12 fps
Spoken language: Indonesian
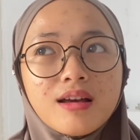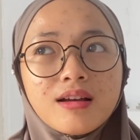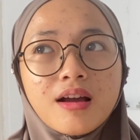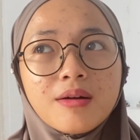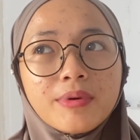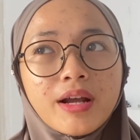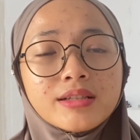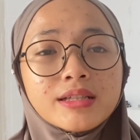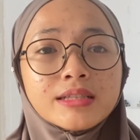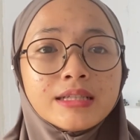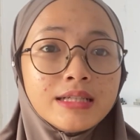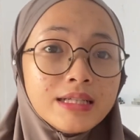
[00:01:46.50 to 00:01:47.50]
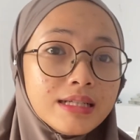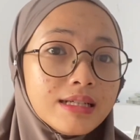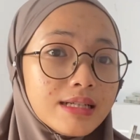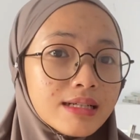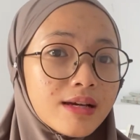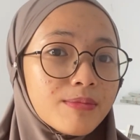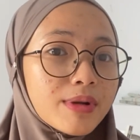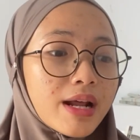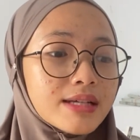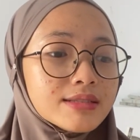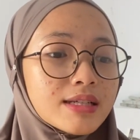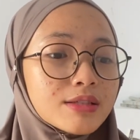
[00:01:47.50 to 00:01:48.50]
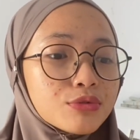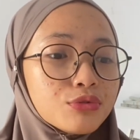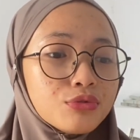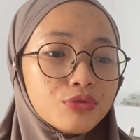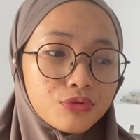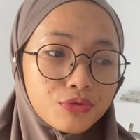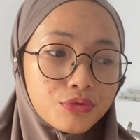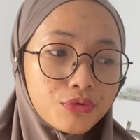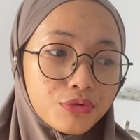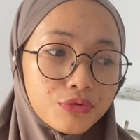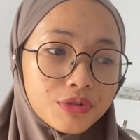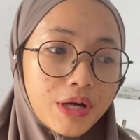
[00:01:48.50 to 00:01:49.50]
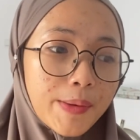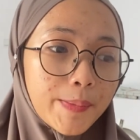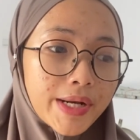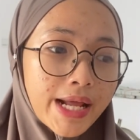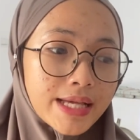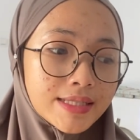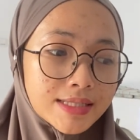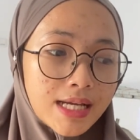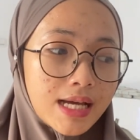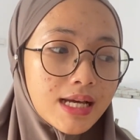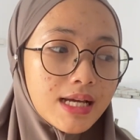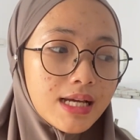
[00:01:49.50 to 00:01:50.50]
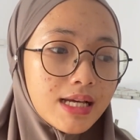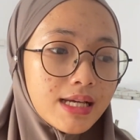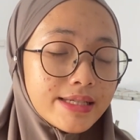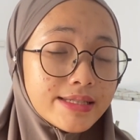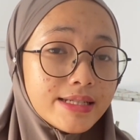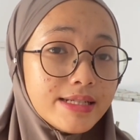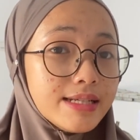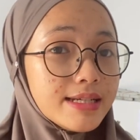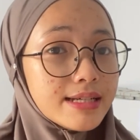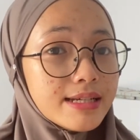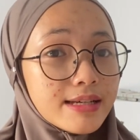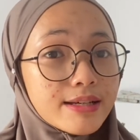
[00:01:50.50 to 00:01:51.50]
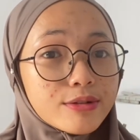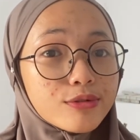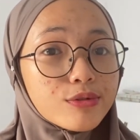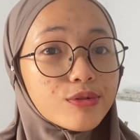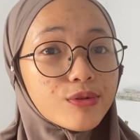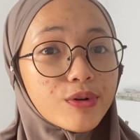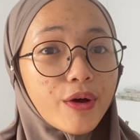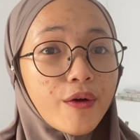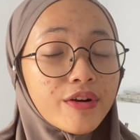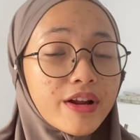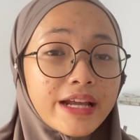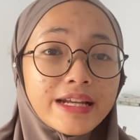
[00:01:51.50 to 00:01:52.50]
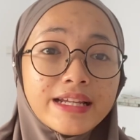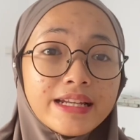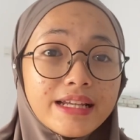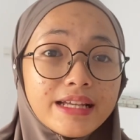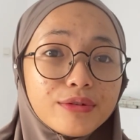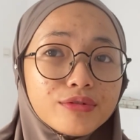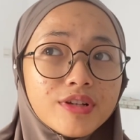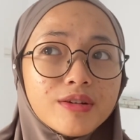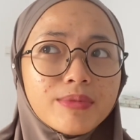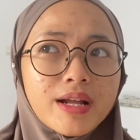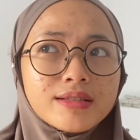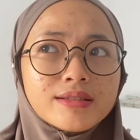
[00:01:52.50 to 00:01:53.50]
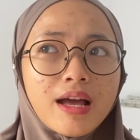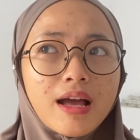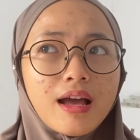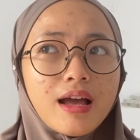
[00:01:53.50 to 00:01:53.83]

gak merasa sendiri gak merasa suntuk gak merasa sedih gitu kuliah online ini terus gak merasa